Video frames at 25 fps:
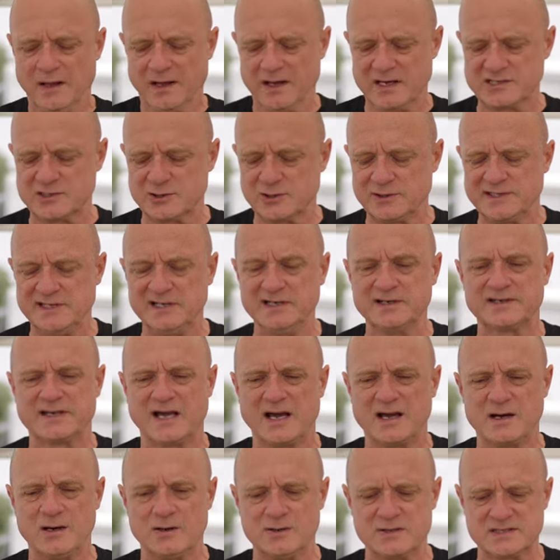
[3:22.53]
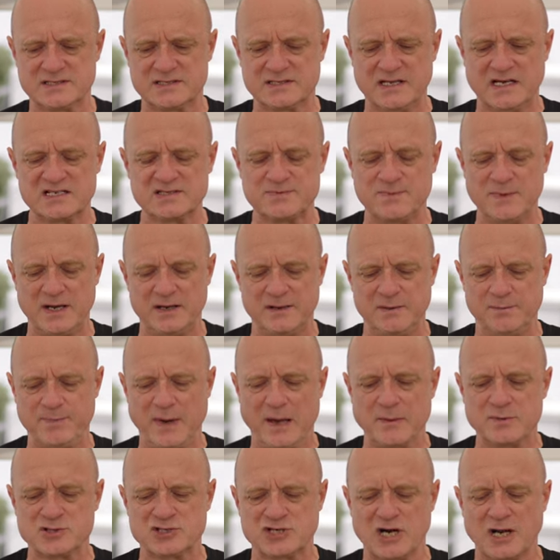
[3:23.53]
resultiert daraus, dass man
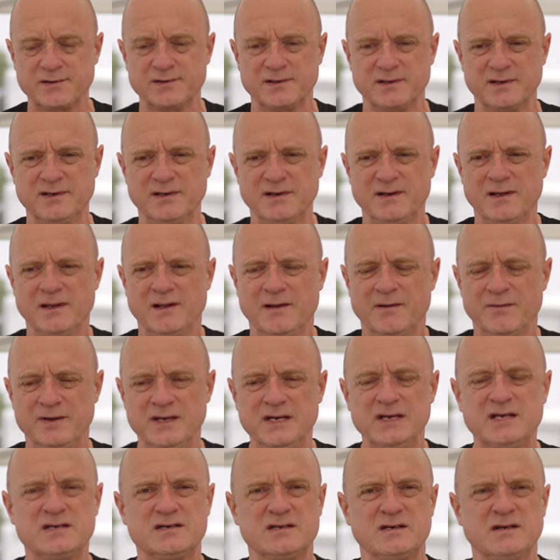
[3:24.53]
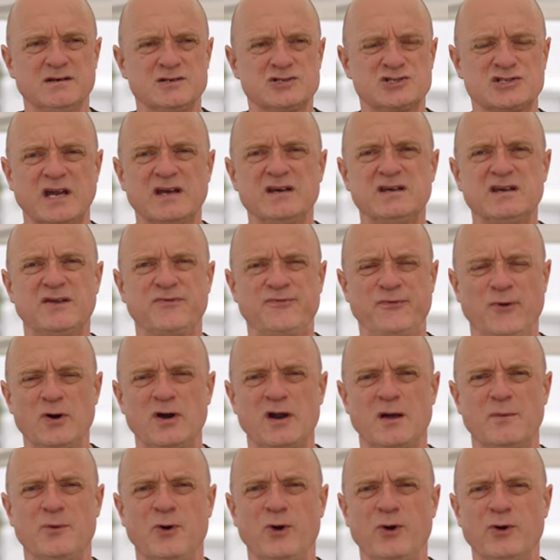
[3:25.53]
beim Starten nicht ständig
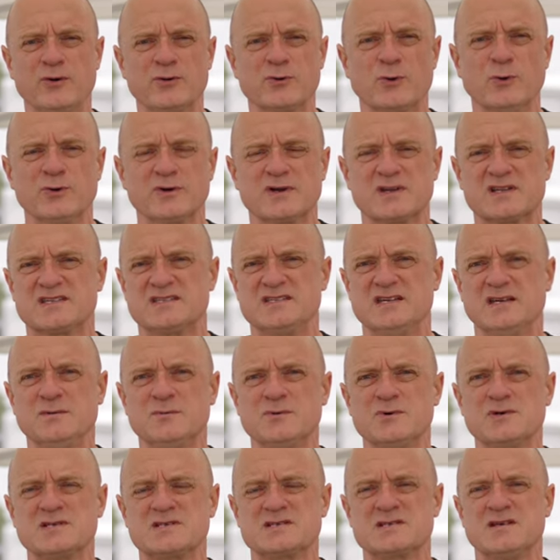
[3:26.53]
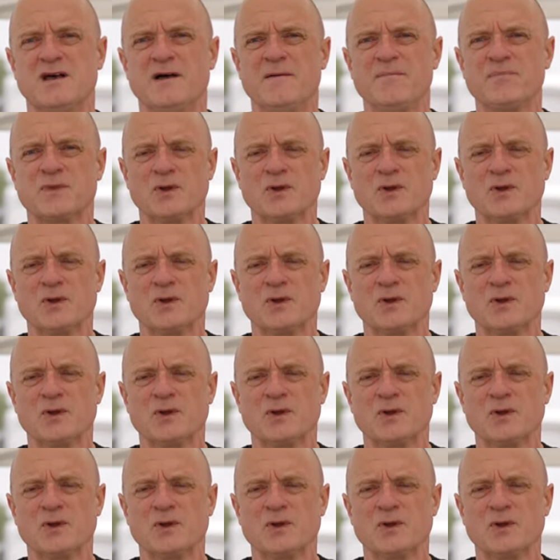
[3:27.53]
voll am Höhenruder ziehen muss,